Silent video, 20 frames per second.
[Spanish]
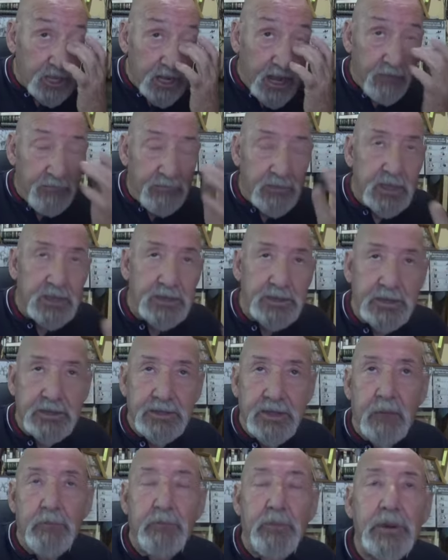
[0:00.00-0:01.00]
grandes
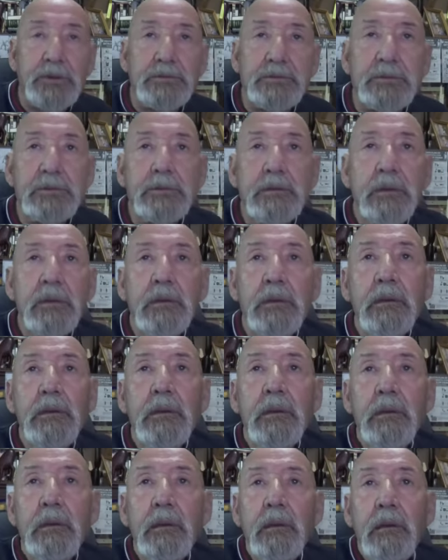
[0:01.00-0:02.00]
etapas.
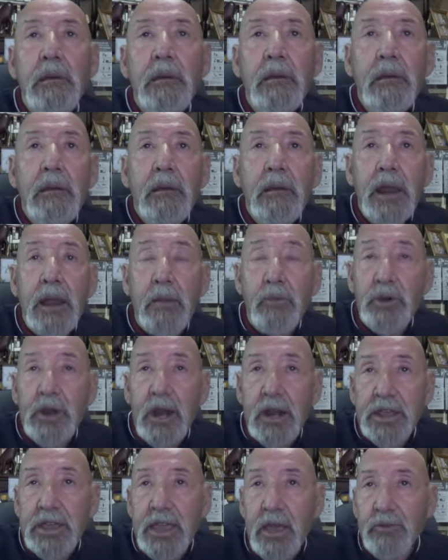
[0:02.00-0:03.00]
La
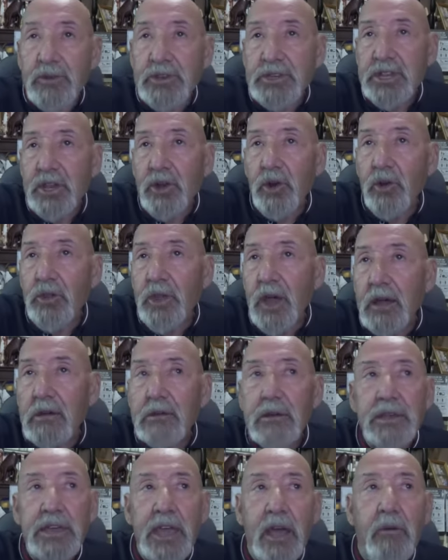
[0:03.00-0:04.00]
monarquía
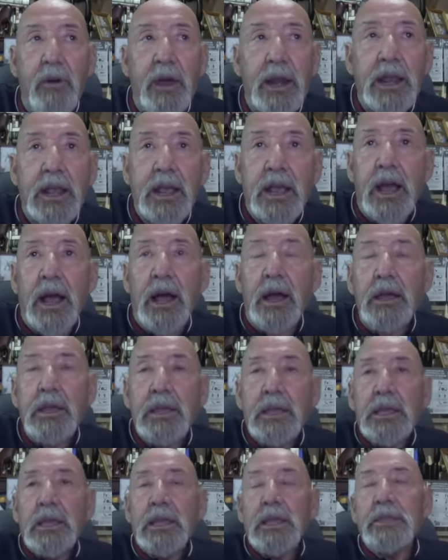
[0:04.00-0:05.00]
visigoda, que abarca
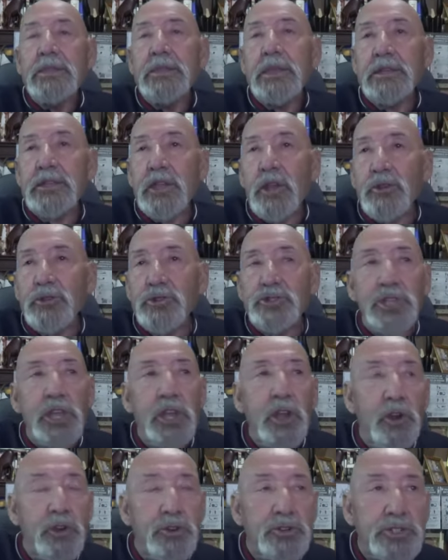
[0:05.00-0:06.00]
desde los
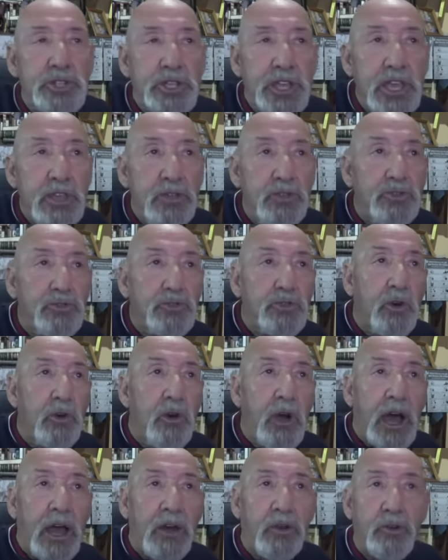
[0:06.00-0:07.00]
siglos V
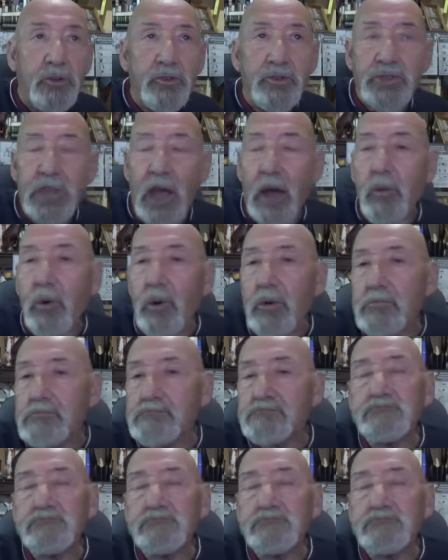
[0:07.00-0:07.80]
al VIII,